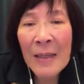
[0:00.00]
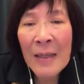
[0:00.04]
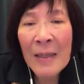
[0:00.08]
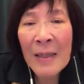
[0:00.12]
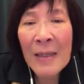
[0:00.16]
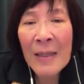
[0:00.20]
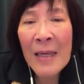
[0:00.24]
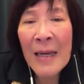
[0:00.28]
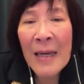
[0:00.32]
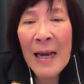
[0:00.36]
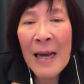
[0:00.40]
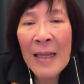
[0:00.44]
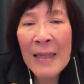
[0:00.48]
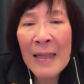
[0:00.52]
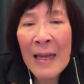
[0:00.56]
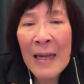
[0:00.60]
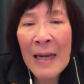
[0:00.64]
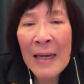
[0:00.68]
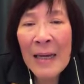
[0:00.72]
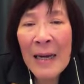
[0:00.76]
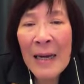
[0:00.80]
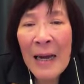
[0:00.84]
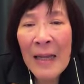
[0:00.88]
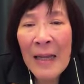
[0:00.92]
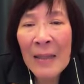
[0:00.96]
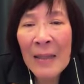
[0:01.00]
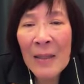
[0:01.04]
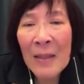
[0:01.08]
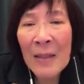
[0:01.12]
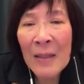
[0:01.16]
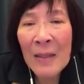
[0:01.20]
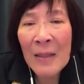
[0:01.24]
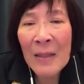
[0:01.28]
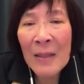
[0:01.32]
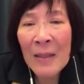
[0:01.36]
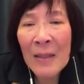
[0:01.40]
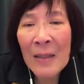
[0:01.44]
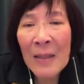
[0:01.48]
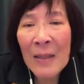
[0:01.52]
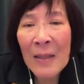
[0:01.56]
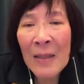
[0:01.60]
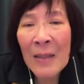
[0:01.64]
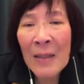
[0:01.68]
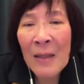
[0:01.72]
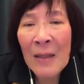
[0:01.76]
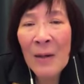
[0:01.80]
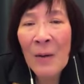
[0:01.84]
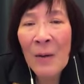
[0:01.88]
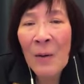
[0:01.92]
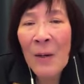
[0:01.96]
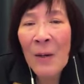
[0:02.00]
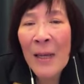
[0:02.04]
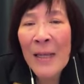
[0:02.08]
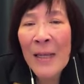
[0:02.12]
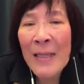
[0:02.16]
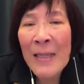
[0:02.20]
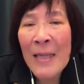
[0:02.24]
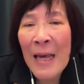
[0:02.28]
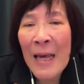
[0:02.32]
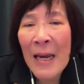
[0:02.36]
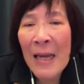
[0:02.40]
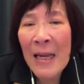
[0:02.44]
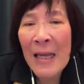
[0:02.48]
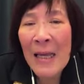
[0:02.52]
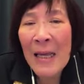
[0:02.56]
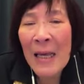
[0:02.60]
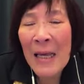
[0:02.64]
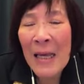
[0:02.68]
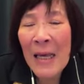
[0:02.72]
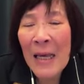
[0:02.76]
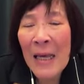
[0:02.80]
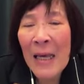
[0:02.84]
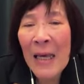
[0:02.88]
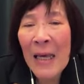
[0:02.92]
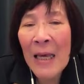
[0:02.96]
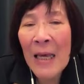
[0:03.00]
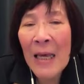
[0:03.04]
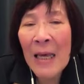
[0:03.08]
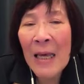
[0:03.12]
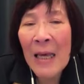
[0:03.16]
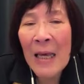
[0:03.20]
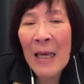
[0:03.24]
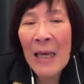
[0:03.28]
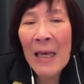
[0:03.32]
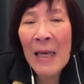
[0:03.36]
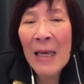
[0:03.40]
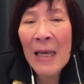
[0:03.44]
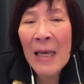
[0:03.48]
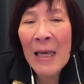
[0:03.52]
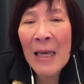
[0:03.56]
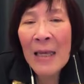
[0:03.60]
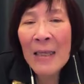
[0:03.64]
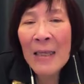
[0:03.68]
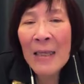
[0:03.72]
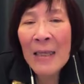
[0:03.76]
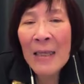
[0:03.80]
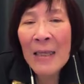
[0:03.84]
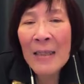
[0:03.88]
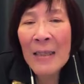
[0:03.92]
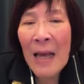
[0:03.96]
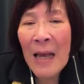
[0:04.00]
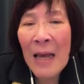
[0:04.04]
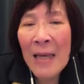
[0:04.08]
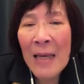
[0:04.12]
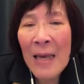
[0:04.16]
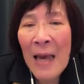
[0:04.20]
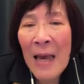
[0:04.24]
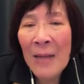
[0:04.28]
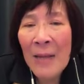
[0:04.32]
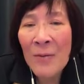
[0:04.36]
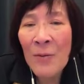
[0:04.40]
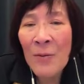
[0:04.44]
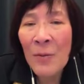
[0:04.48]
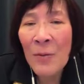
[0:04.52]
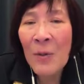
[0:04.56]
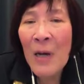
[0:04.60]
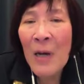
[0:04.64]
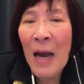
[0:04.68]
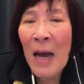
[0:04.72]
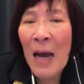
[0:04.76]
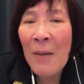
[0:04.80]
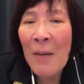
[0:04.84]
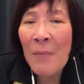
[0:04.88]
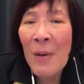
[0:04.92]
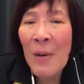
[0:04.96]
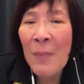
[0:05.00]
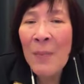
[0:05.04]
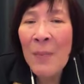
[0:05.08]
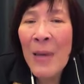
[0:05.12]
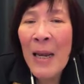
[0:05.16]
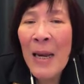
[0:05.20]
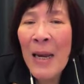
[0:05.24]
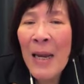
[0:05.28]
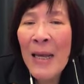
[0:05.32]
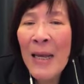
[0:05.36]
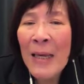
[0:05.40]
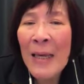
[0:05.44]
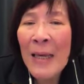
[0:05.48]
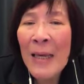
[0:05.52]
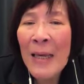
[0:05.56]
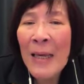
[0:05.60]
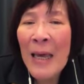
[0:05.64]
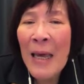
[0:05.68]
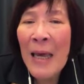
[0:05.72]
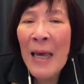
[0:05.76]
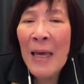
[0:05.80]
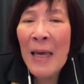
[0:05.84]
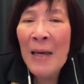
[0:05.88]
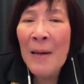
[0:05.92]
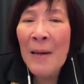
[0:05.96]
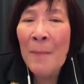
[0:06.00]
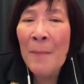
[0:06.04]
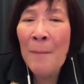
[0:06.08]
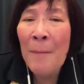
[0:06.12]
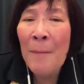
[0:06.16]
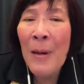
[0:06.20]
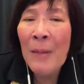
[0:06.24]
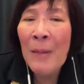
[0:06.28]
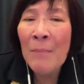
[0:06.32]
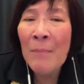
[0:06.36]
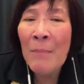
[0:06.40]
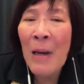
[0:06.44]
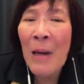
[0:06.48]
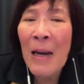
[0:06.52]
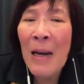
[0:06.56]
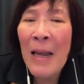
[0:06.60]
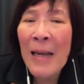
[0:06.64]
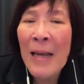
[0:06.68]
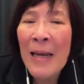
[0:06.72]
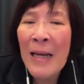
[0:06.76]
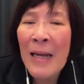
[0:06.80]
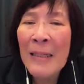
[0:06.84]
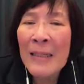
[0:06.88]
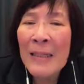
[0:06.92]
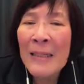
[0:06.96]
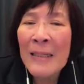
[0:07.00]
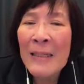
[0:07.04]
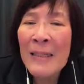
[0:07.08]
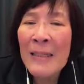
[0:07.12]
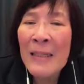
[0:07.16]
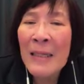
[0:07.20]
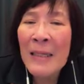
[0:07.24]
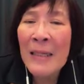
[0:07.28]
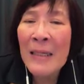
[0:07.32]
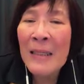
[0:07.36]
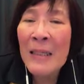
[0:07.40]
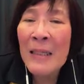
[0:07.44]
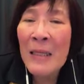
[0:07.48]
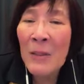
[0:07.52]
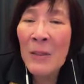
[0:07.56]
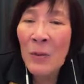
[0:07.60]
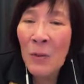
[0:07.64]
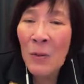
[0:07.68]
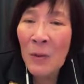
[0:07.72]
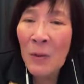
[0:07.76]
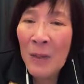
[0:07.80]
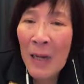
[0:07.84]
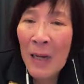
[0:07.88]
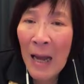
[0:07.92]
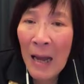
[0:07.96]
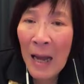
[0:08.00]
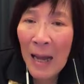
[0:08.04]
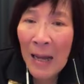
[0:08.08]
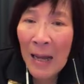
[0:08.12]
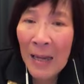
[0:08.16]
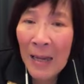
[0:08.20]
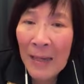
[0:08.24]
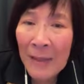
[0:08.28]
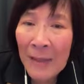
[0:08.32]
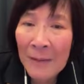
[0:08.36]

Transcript: Dikatakan oleh Jeli, saya juga memiliki empat malaikat kecil di surga